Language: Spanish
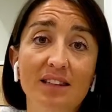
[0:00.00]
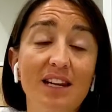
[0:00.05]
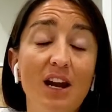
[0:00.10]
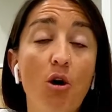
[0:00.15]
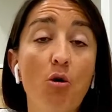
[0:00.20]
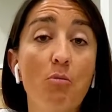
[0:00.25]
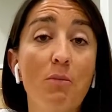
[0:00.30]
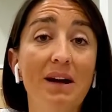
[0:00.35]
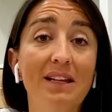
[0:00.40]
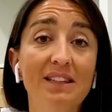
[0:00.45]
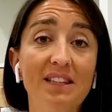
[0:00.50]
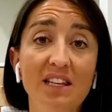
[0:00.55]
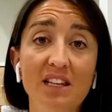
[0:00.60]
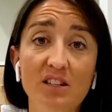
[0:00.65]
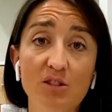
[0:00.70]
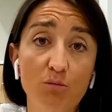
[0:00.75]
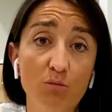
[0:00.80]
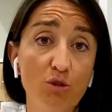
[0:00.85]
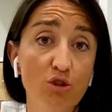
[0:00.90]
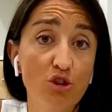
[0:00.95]

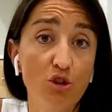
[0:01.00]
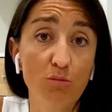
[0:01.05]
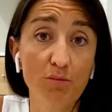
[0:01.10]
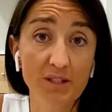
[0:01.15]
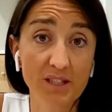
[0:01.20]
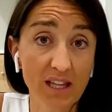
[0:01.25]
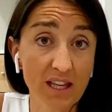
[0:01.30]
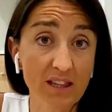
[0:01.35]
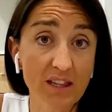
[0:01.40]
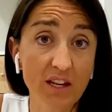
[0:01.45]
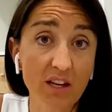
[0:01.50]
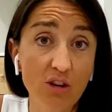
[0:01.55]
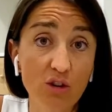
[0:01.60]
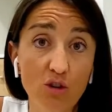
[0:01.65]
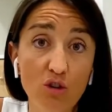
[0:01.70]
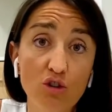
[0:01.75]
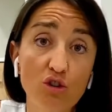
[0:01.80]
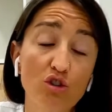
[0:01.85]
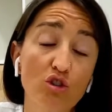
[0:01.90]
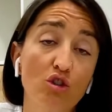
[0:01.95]
traumatismos
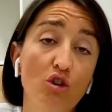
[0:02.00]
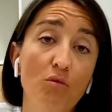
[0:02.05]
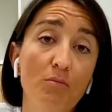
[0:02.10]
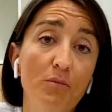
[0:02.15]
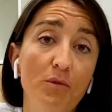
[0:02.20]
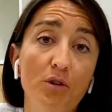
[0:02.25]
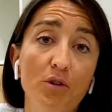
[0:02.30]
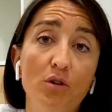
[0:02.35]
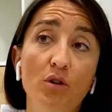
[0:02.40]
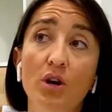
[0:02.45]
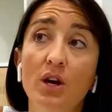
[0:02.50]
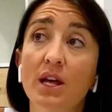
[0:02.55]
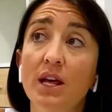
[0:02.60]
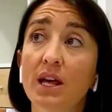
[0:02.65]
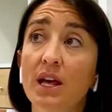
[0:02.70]
obstétricos como